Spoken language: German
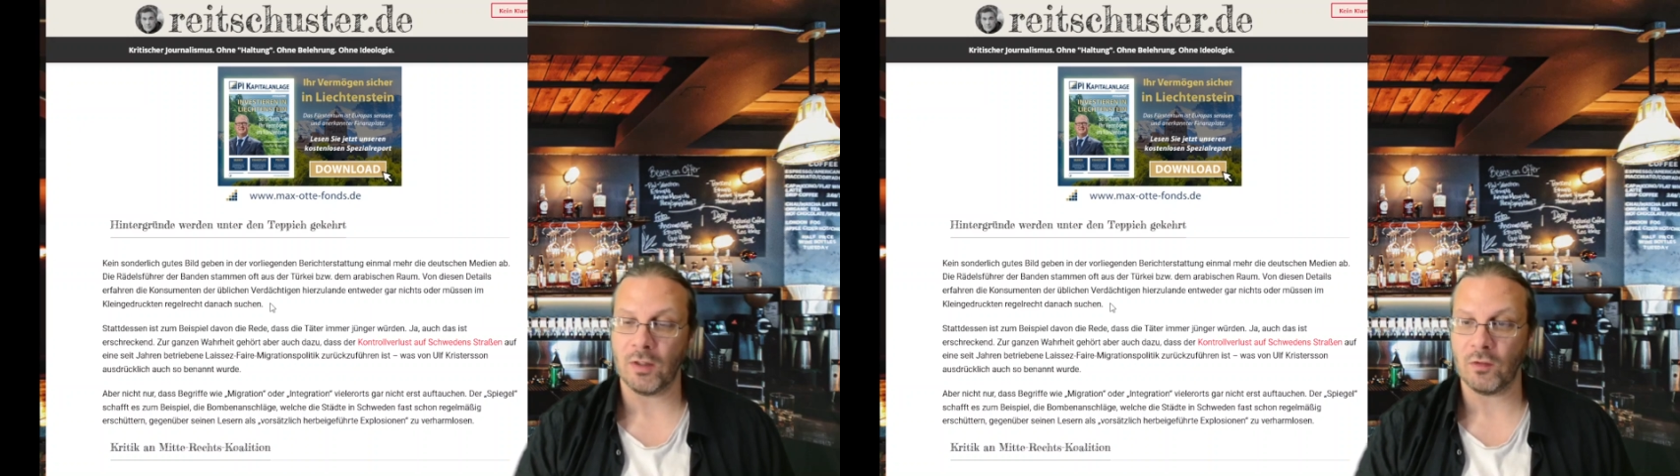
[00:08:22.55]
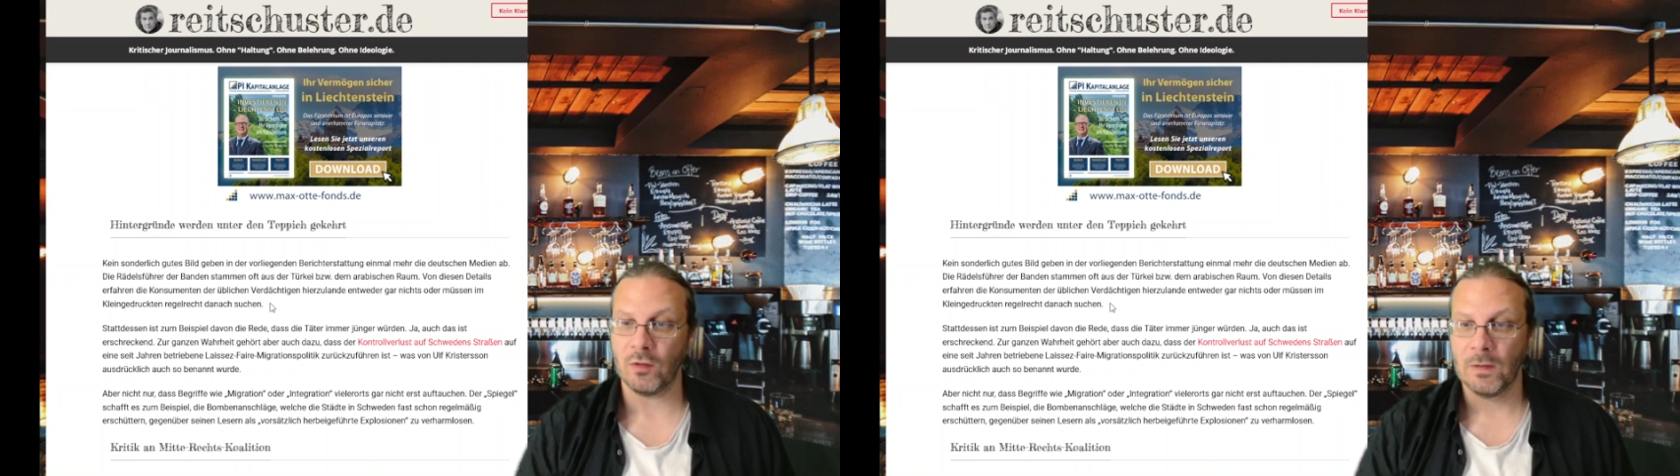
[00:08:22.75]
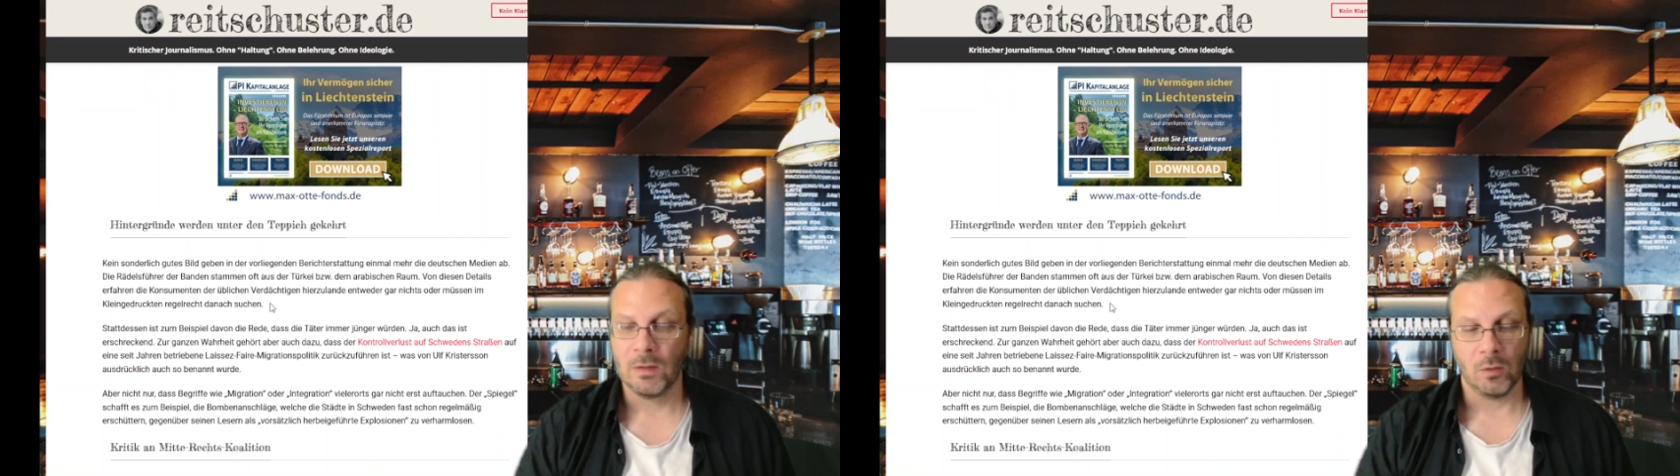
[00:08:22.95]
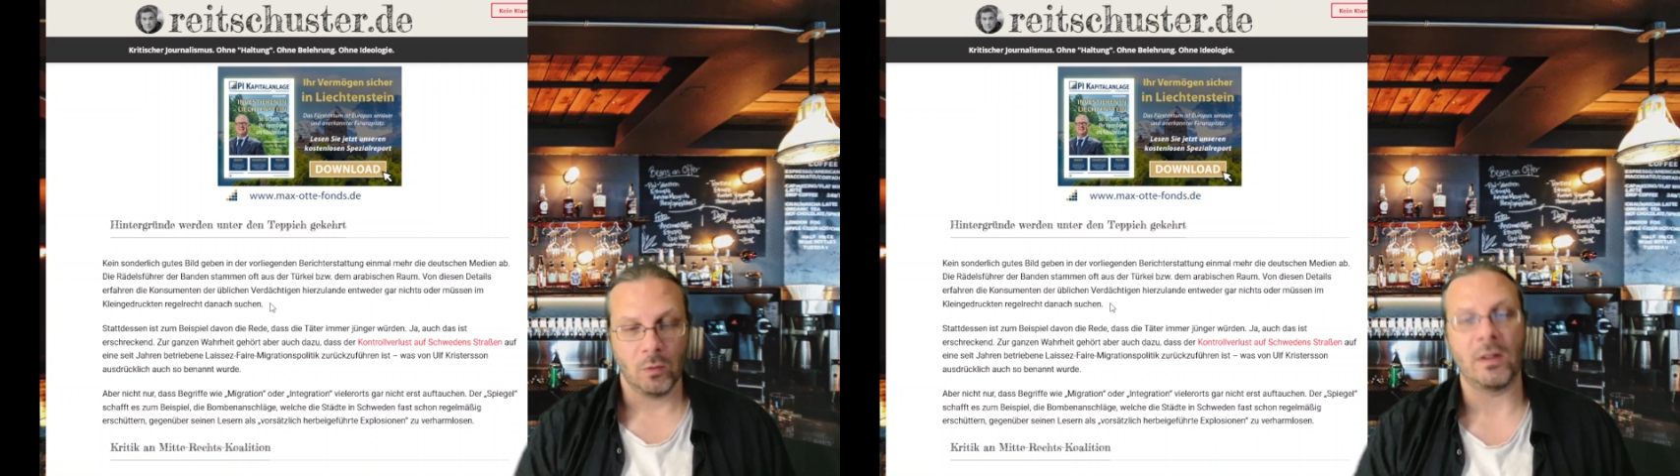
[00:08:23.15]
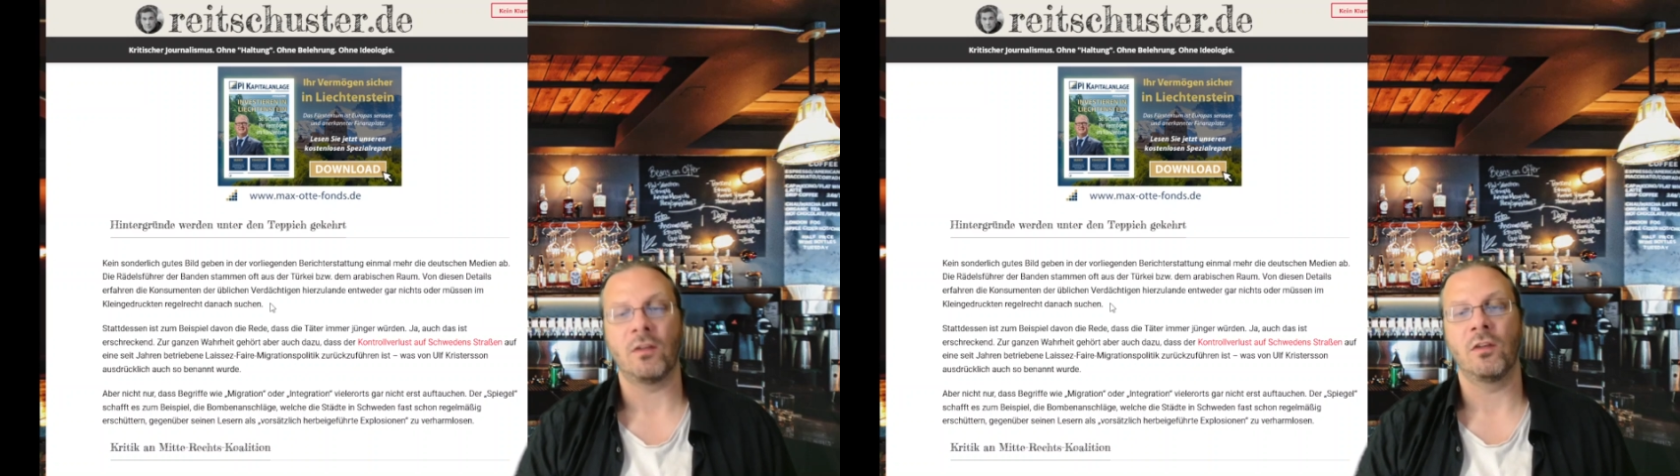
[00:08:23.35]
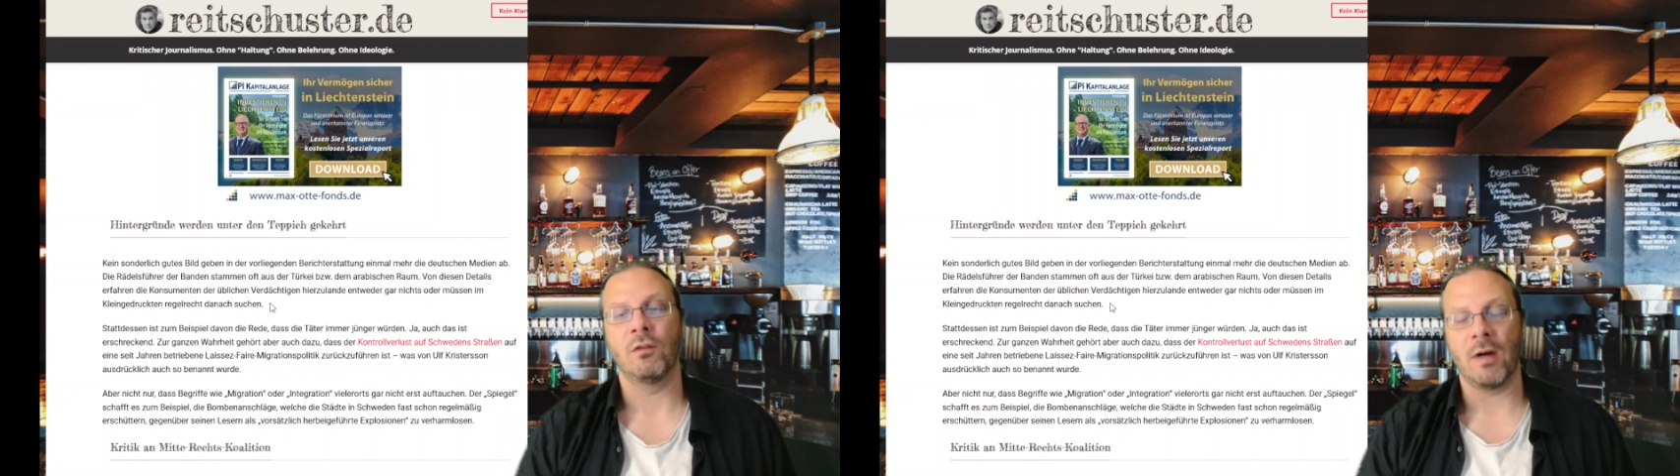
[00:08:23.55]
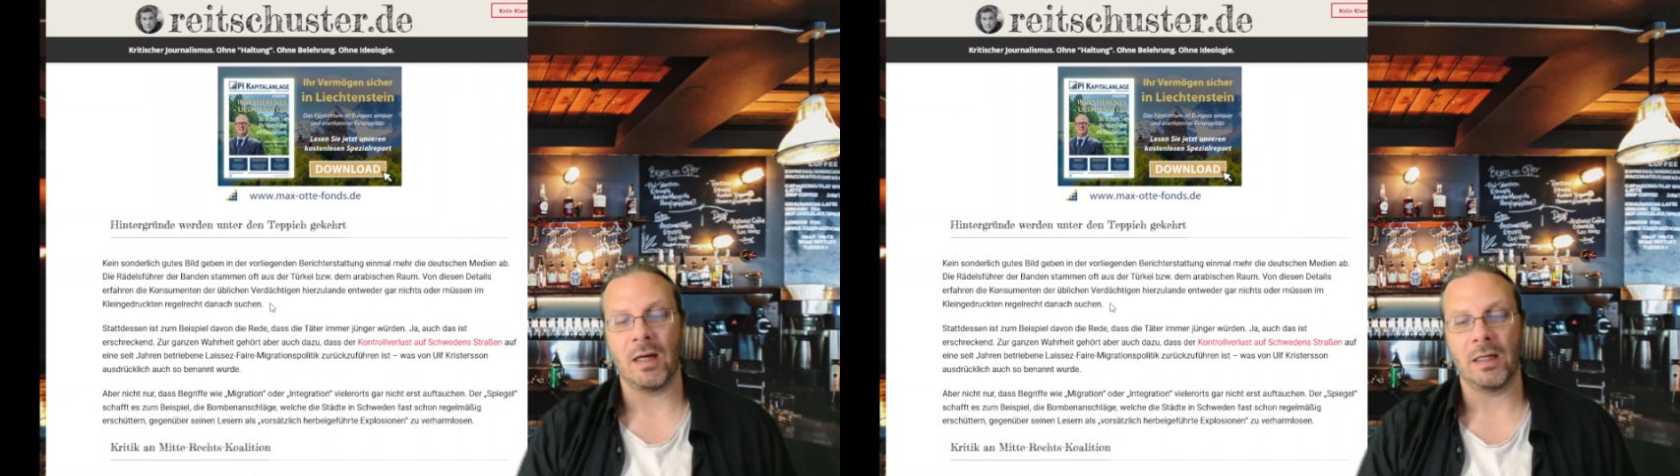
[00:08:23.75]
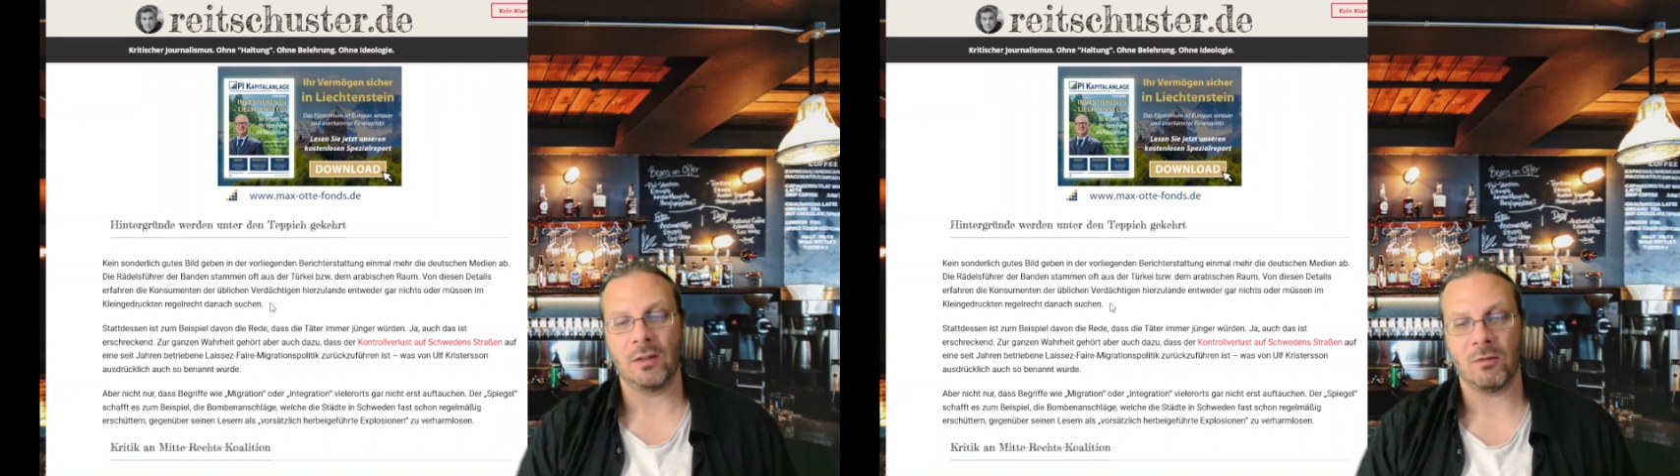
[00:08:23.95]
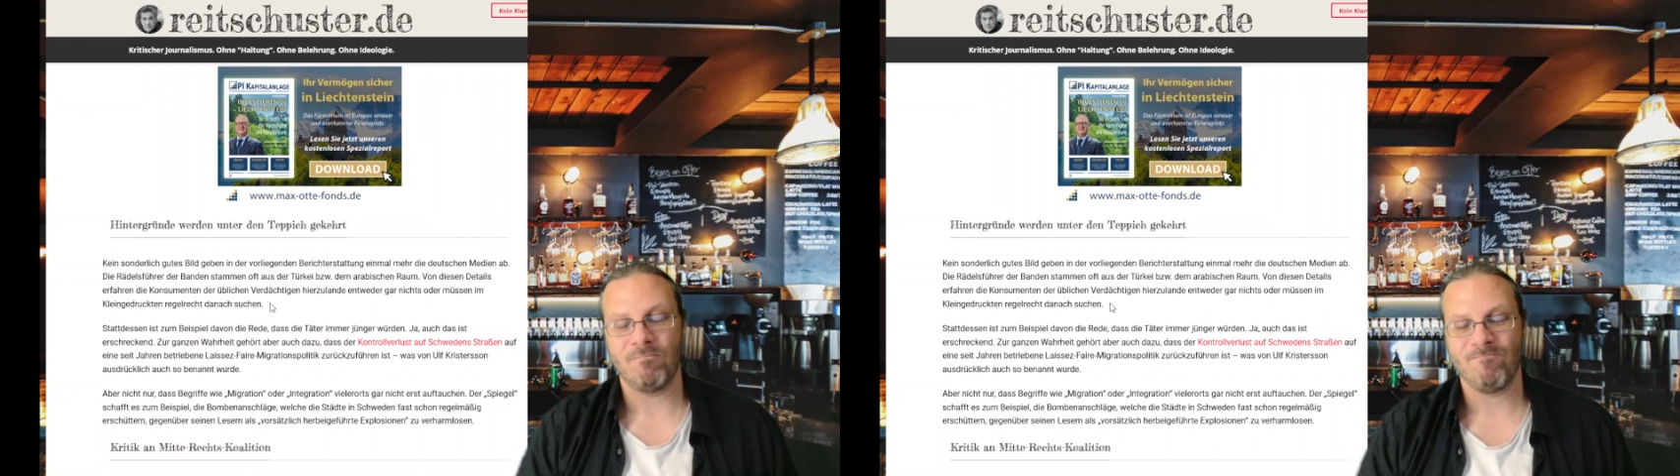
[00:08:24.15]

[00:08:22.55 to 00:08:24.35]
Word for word: lassen. Und das ist eine Wahrheit,